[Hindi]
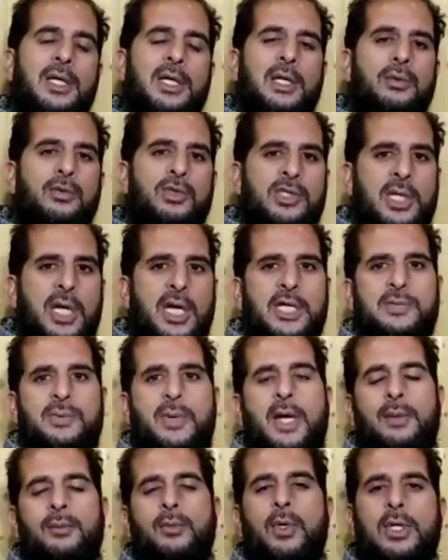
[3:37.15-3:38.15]
कि उस
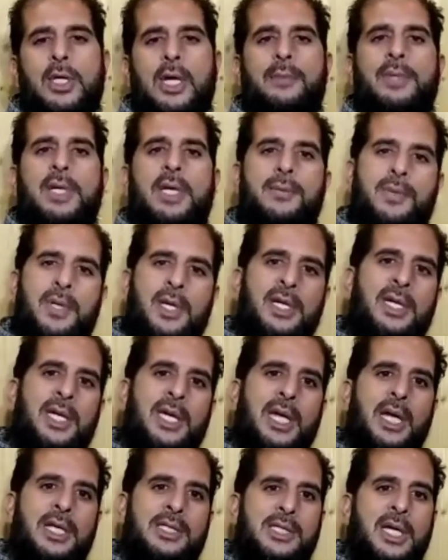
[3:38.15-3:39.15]
ट्रांसफार्मर को कब रिपेयर
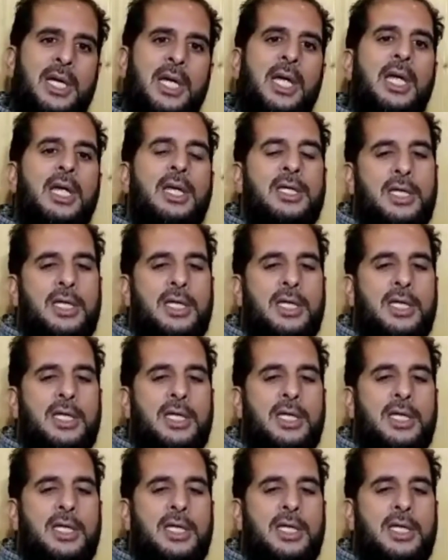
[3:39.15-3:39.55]
किया जाए